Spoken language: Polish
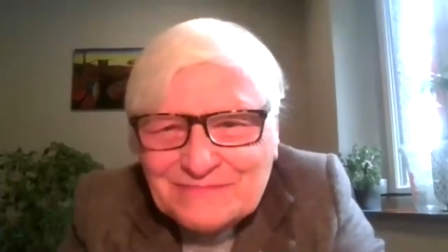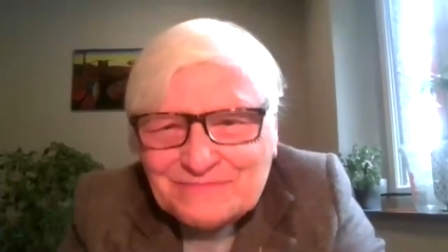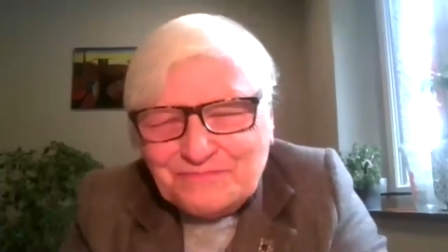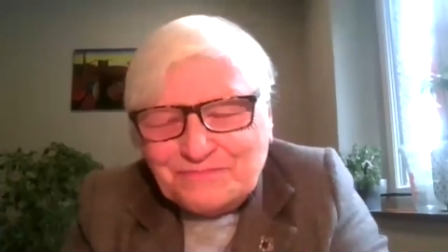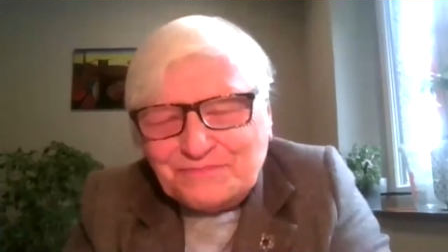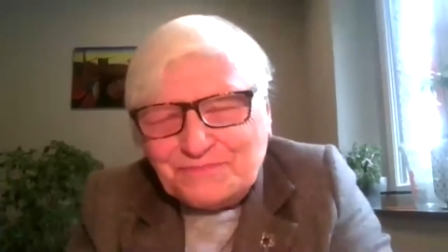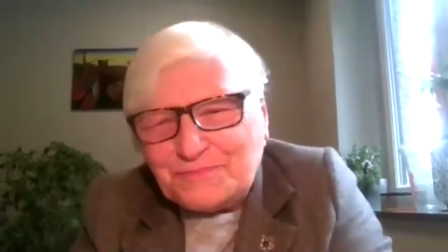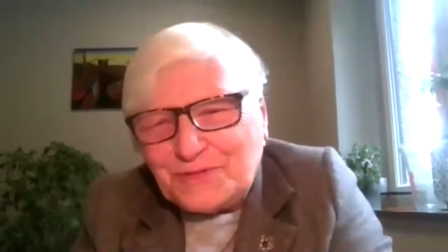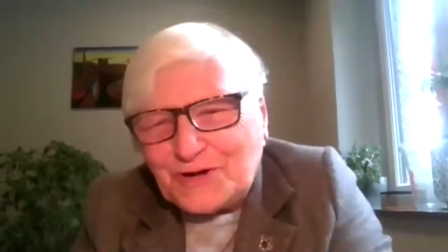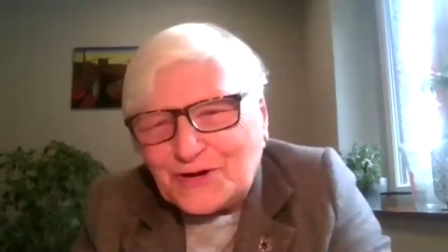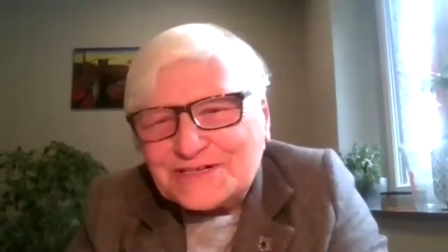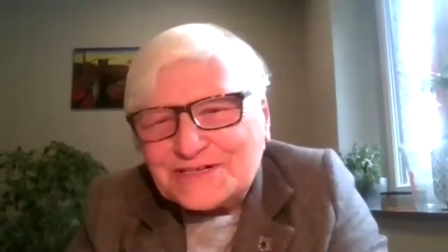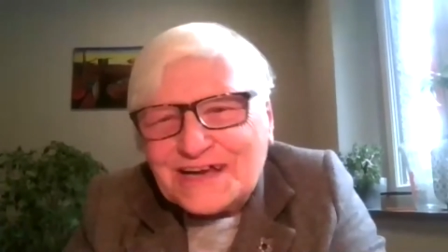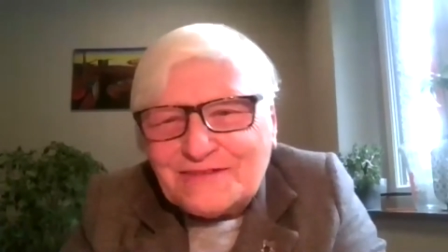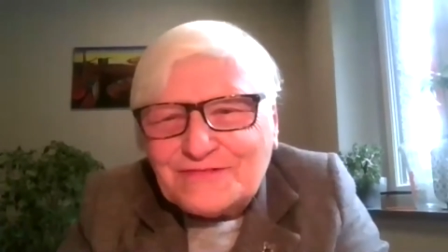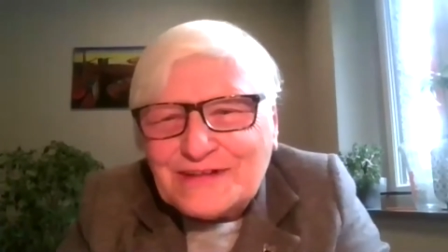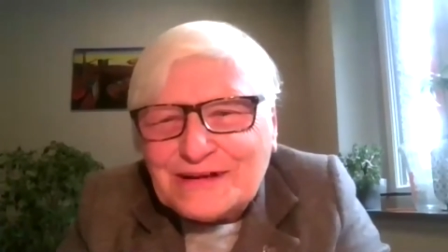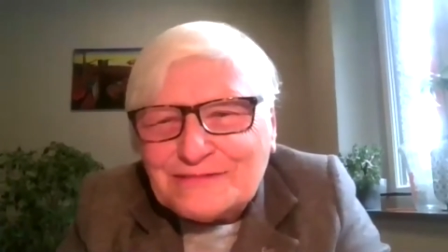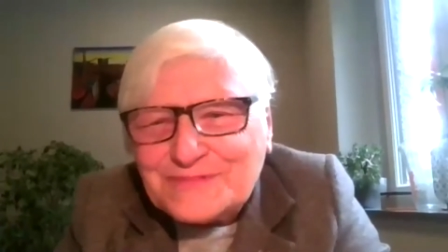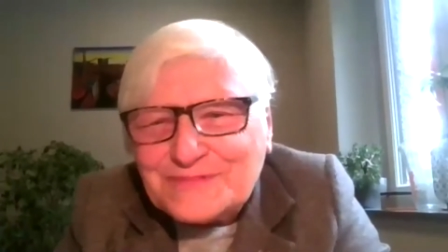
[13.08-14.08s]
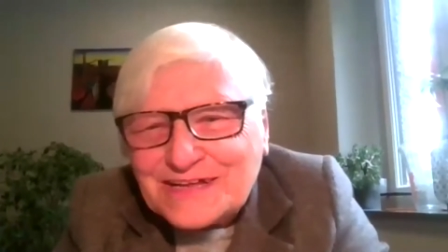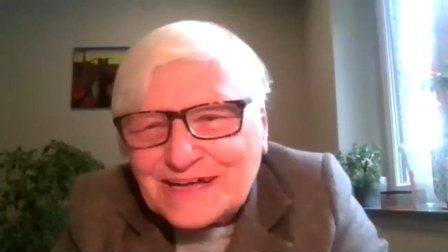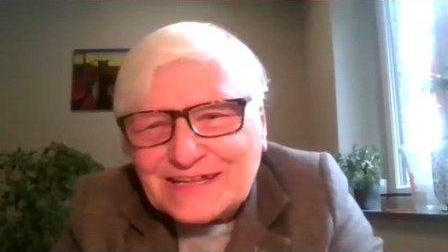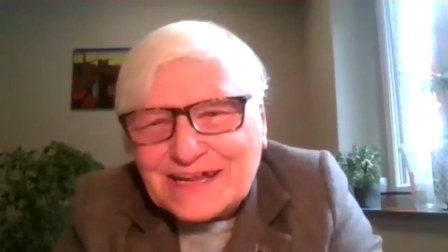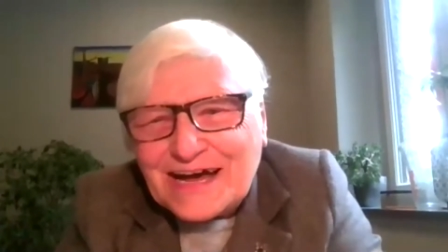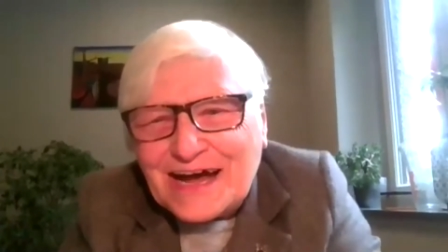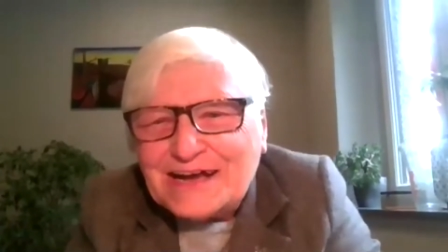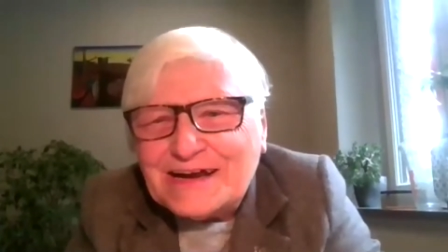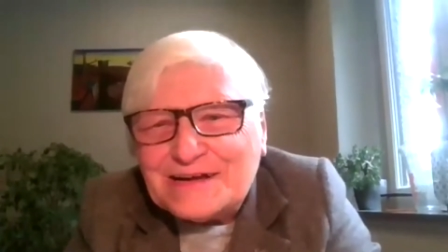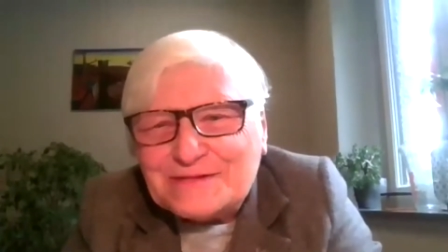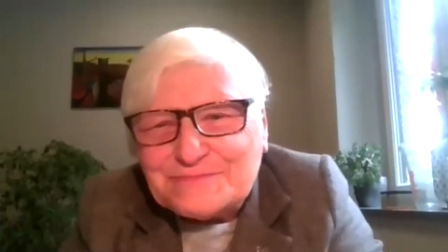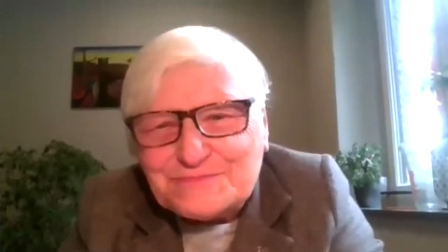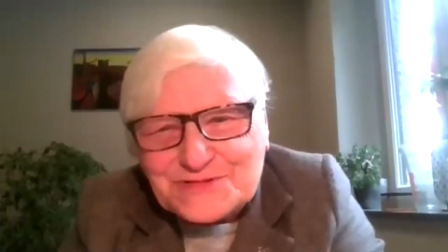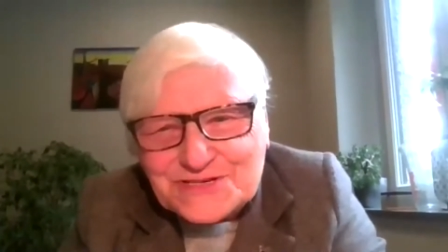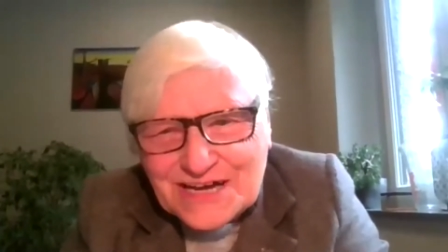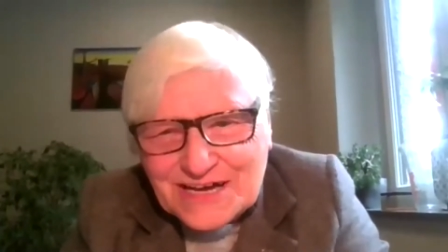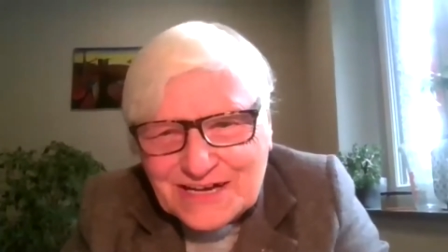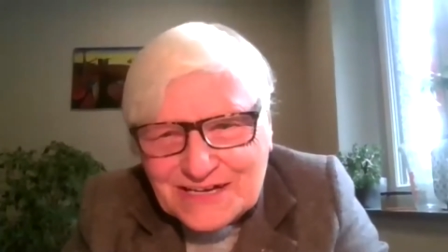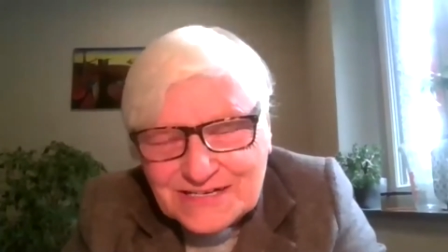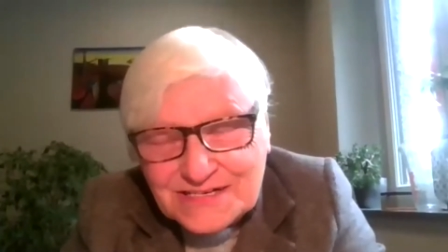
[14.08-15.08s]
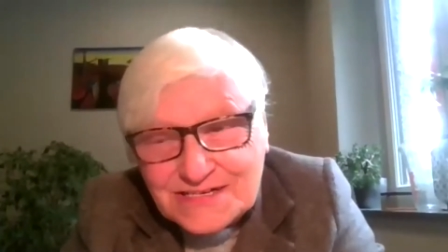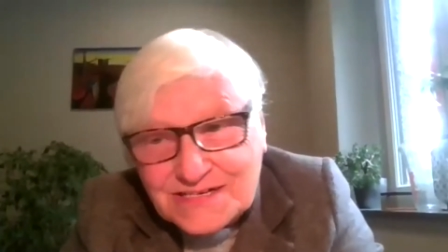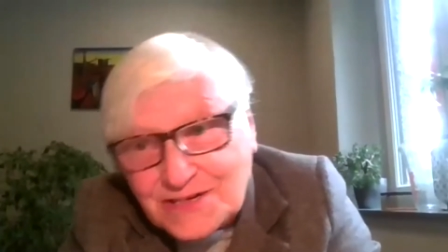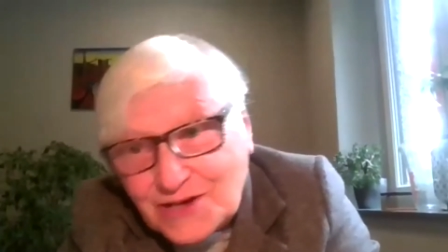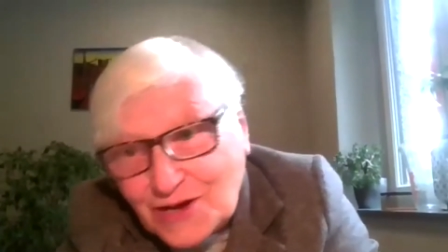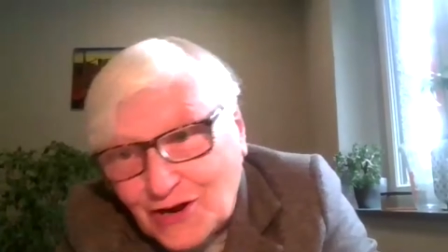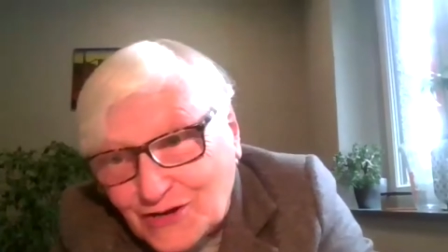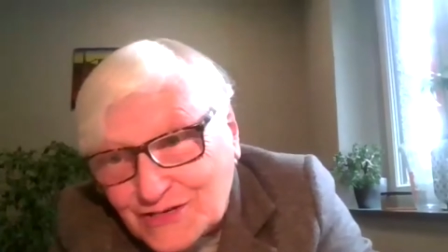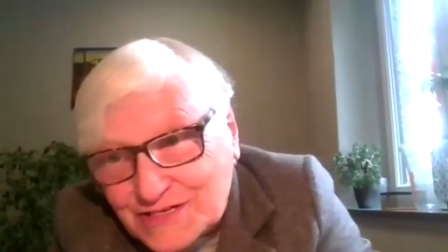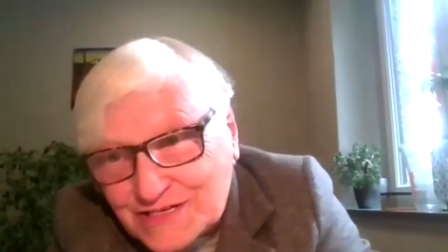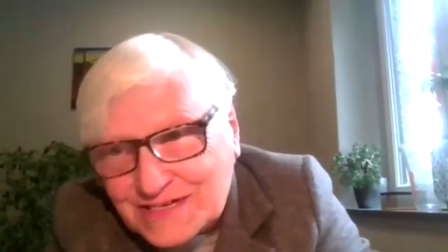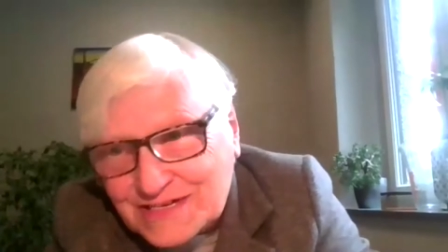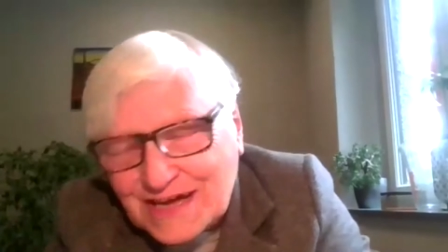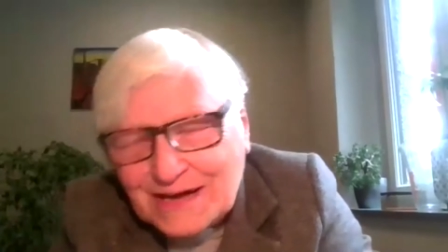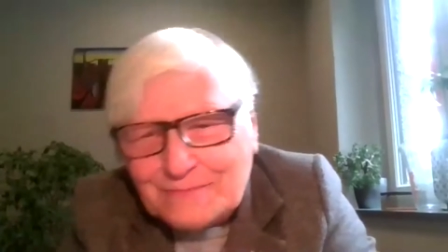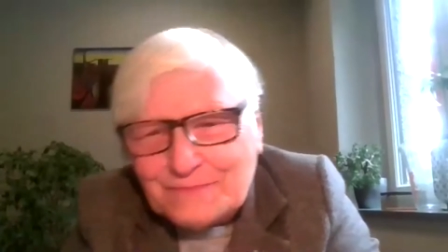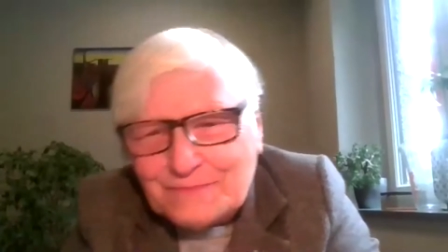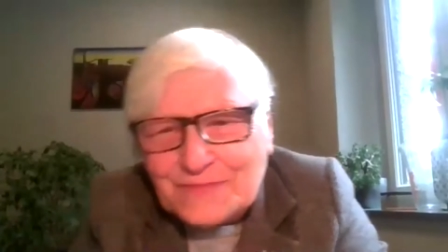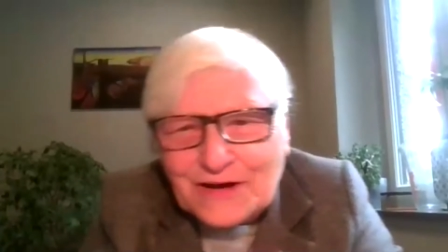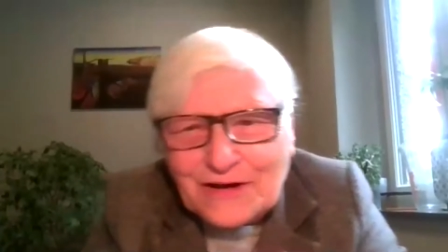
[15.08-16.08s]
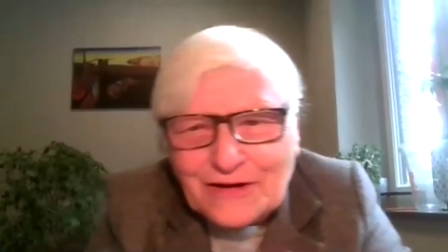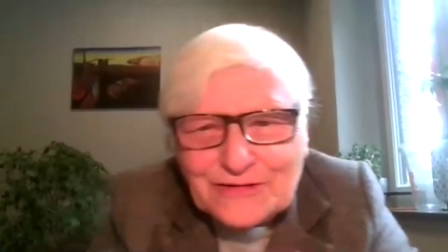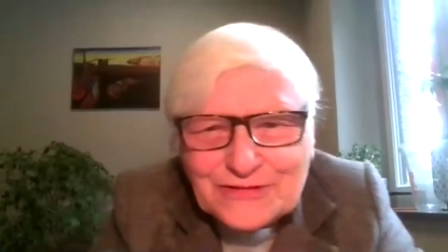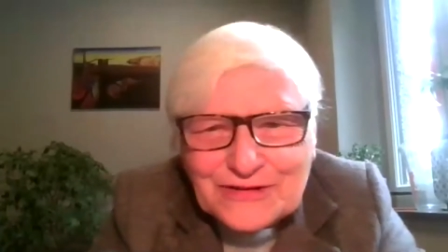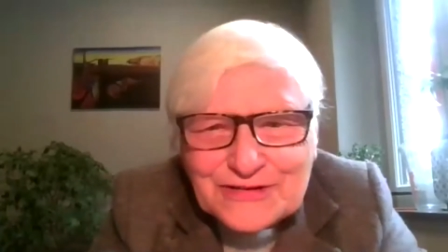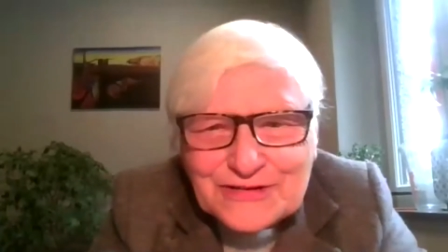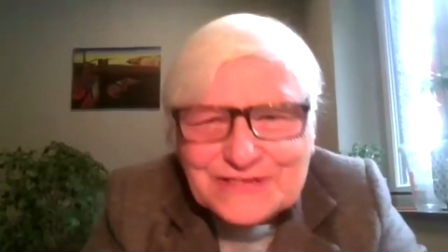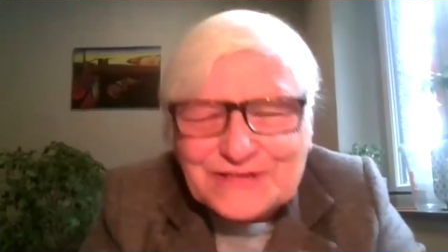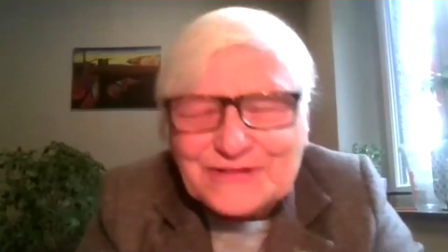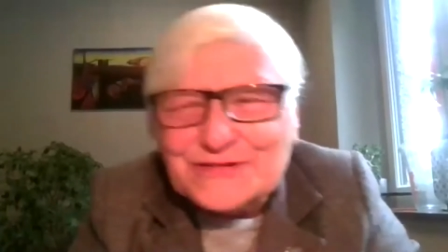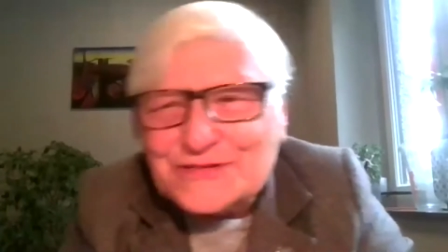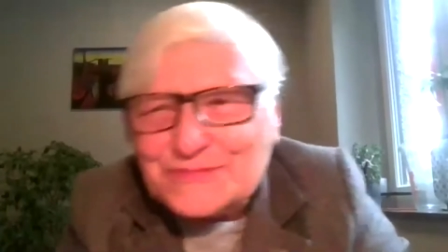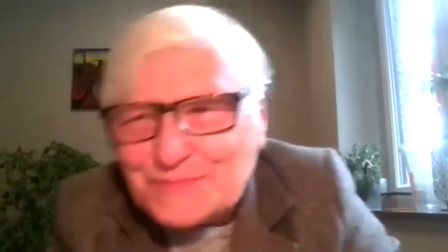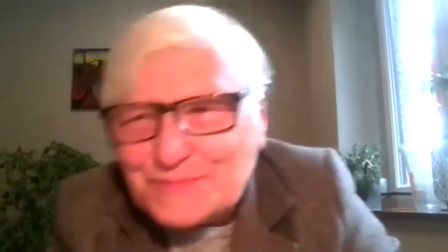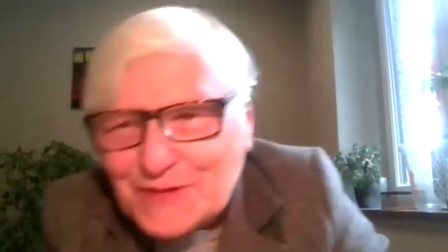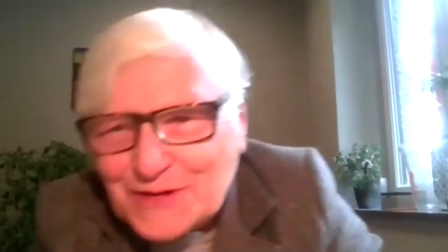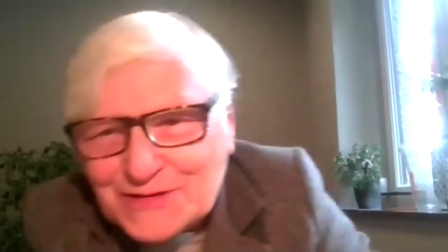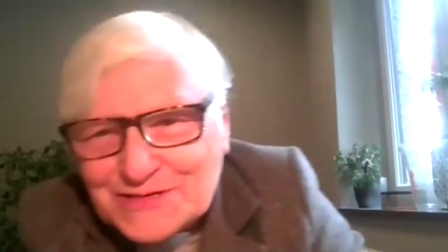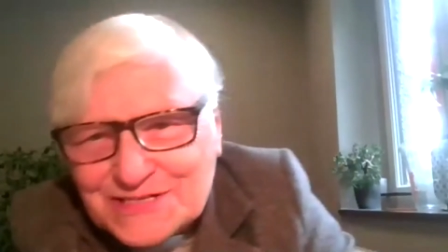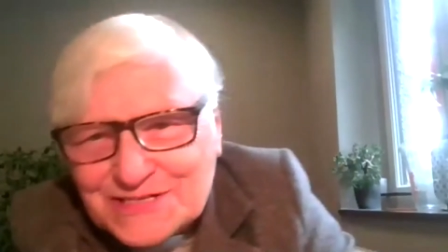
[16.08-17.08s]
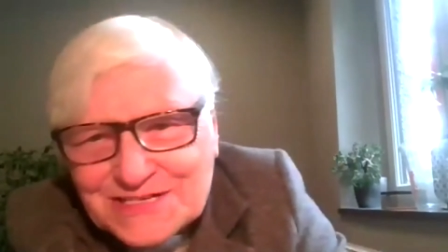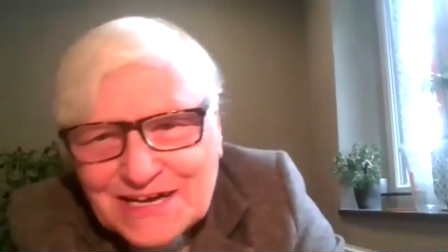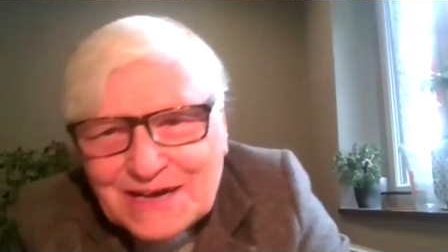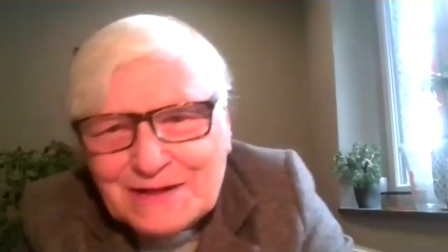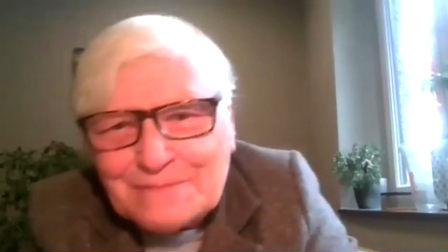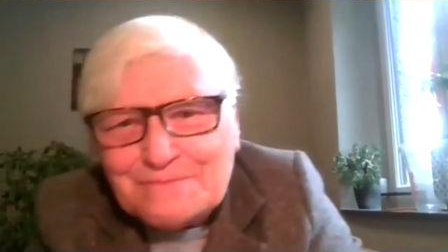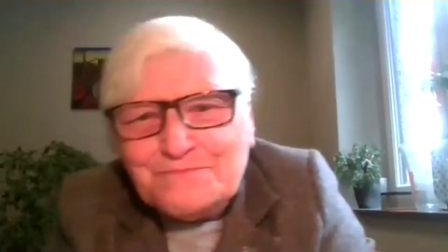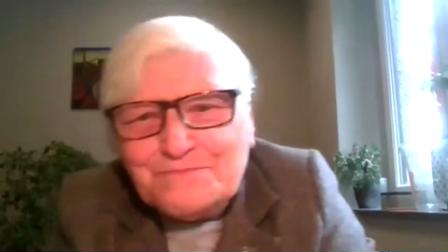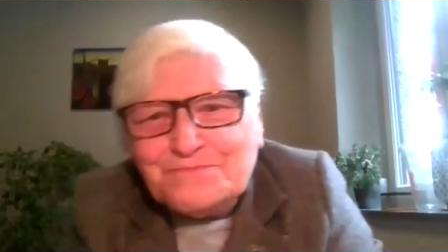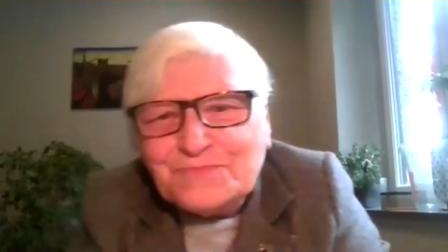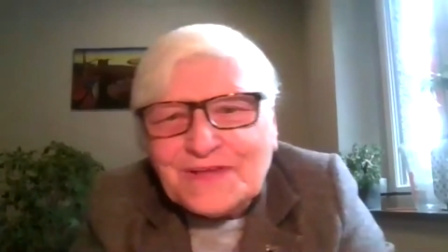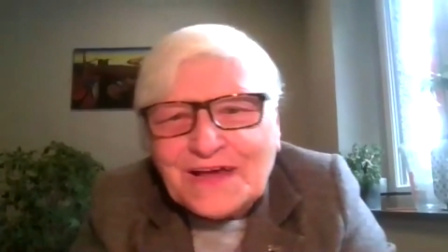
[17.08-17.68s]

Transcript: Dzień dobry Iwanie, witam Cię najserdeczniej z Krosna, z Polski,